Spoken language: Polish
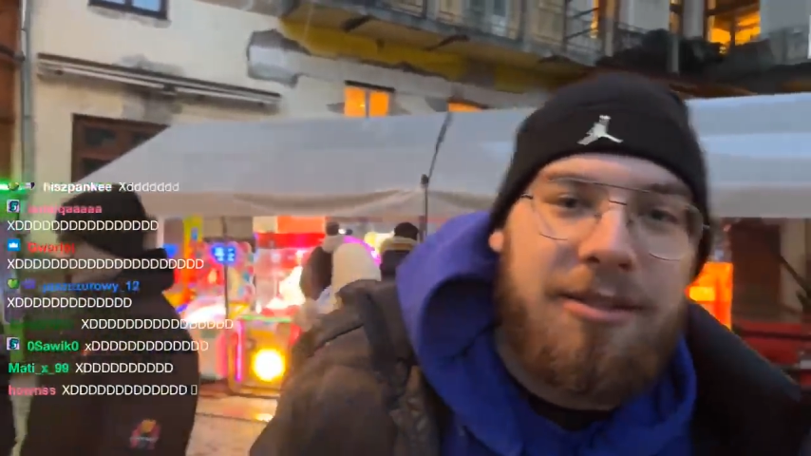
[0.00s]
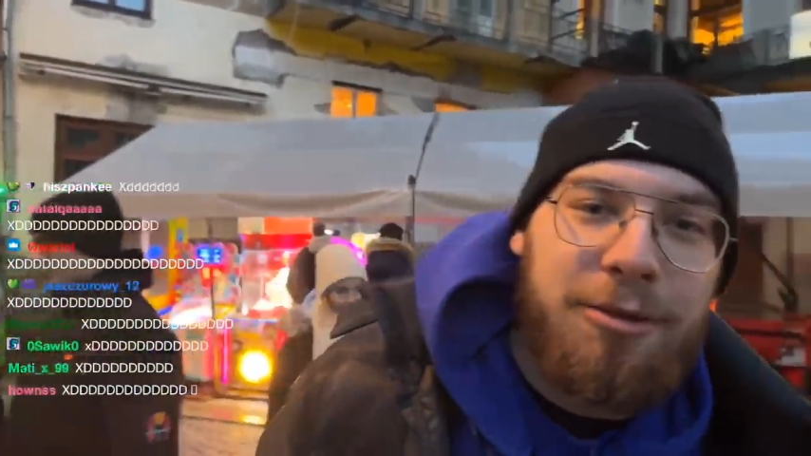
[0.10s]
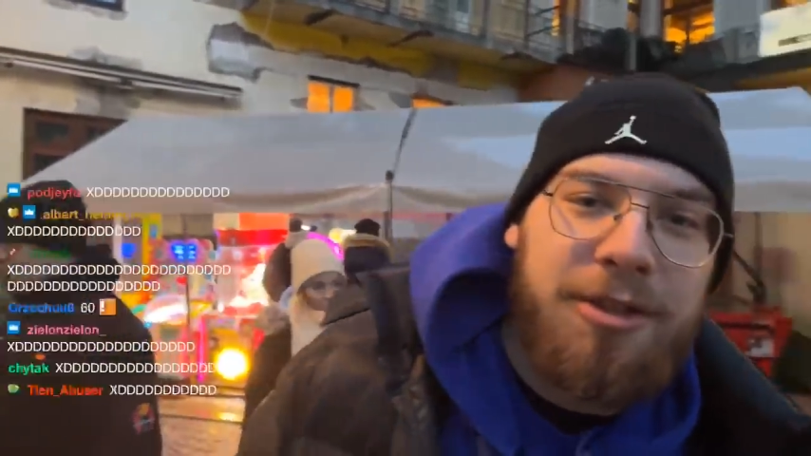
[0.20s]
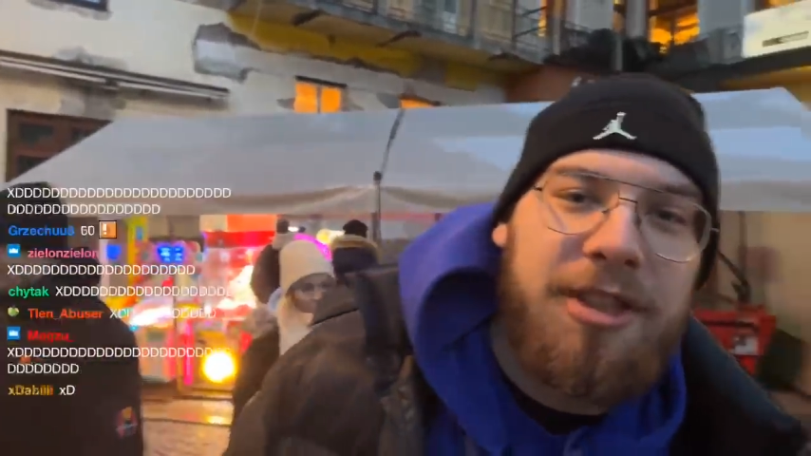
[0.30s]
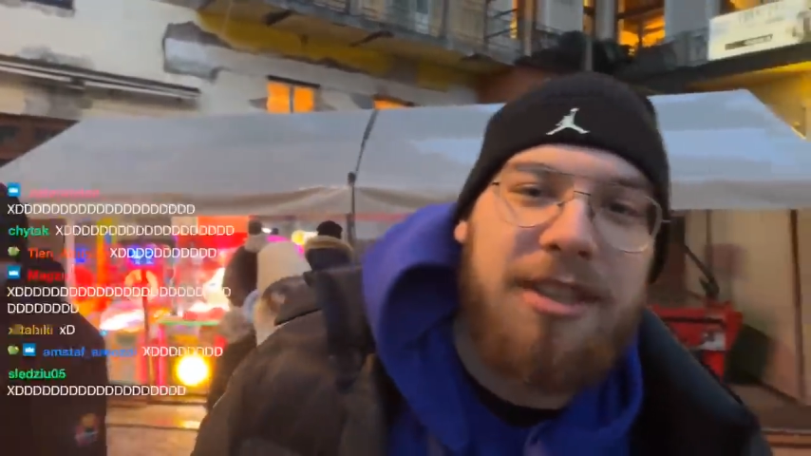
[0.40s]

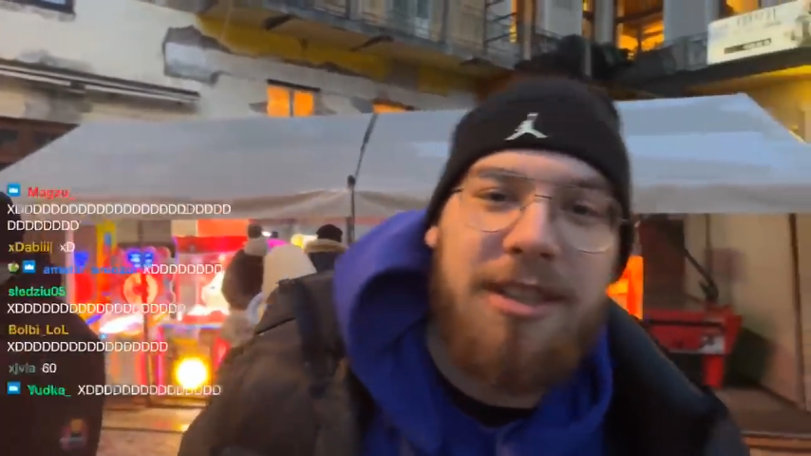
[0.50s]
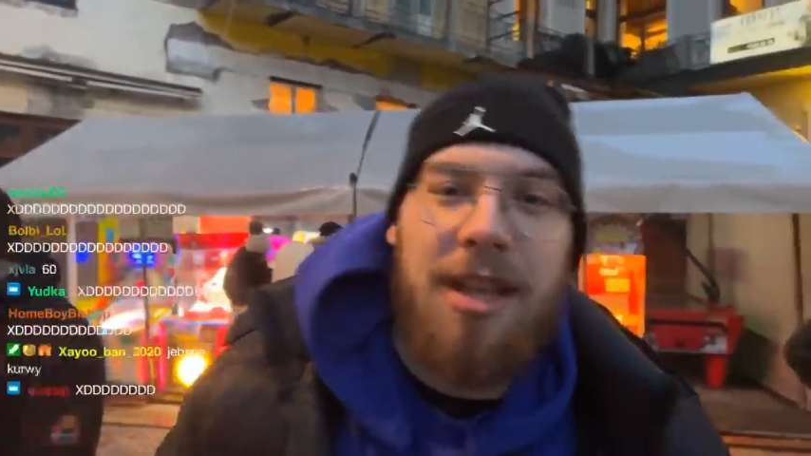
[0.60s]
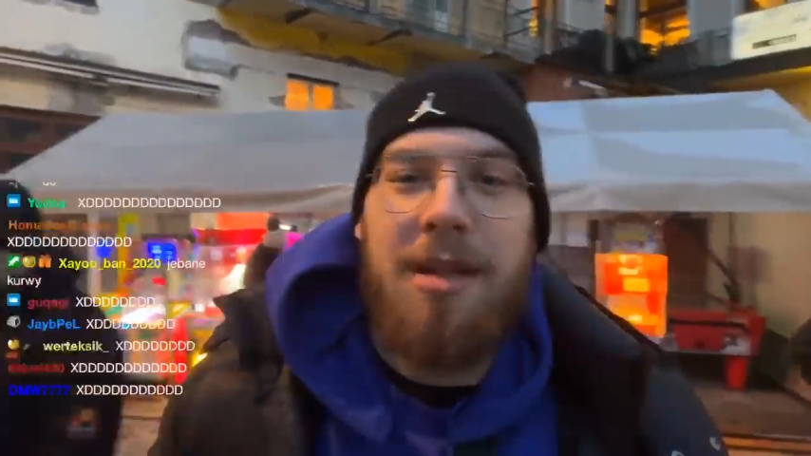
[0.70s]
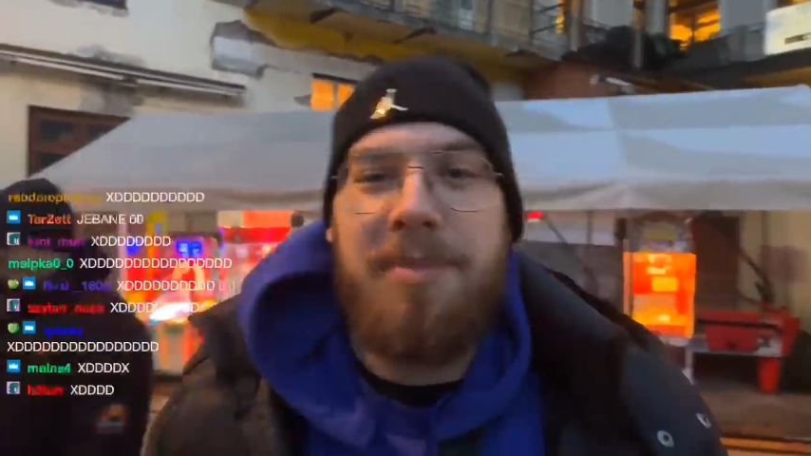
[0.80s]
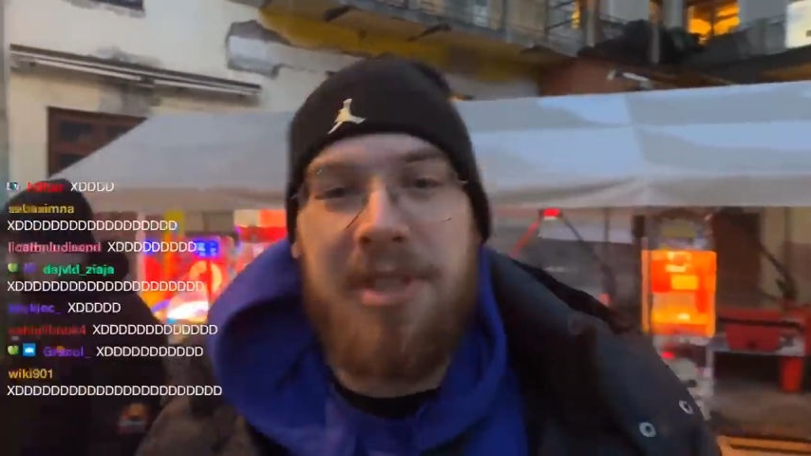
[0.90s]
Już nigdy
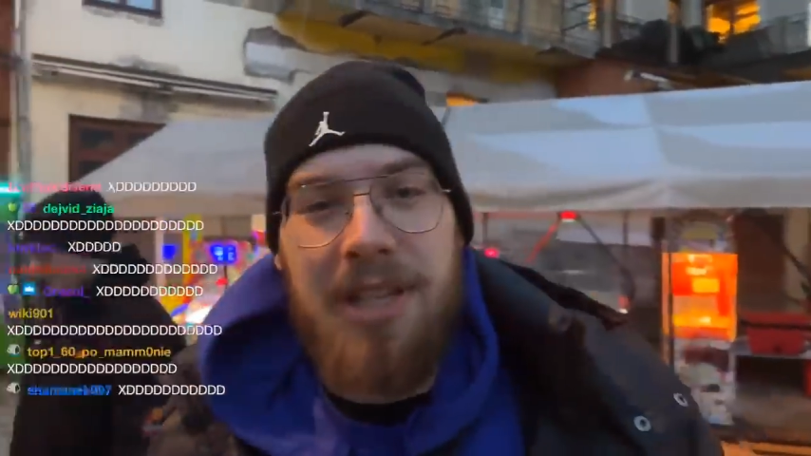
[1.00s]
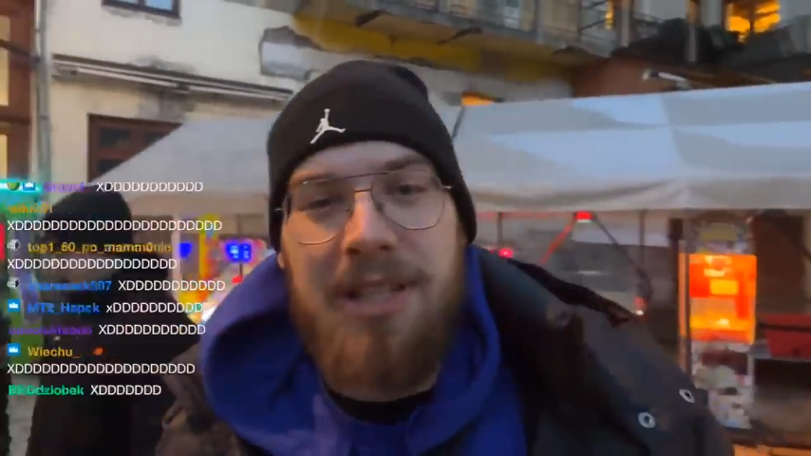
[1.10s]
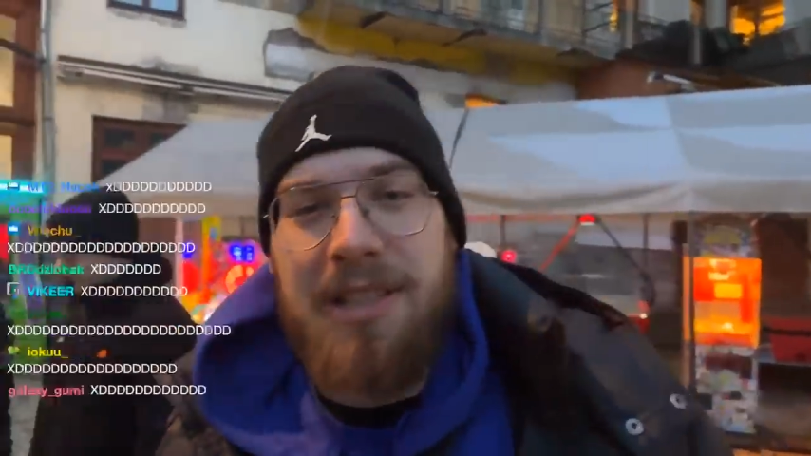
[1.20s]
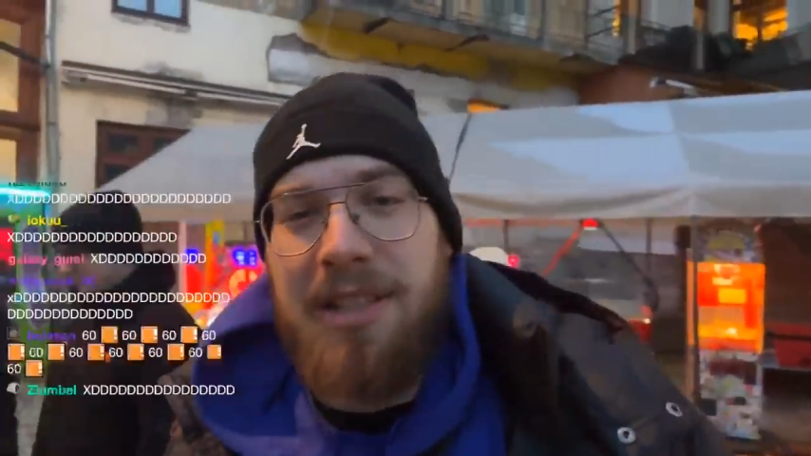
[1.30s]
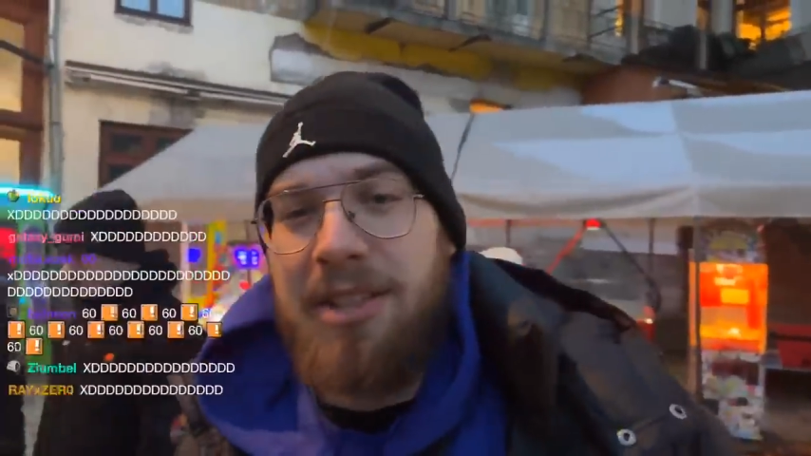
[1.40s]
nie napiszę
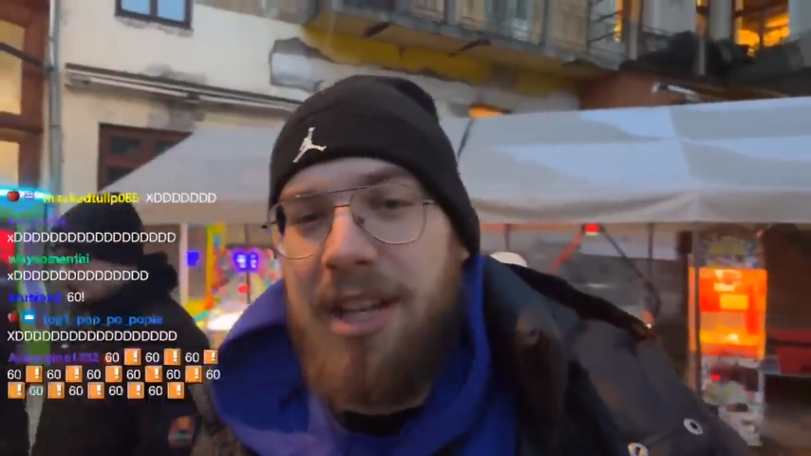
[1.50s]
nic na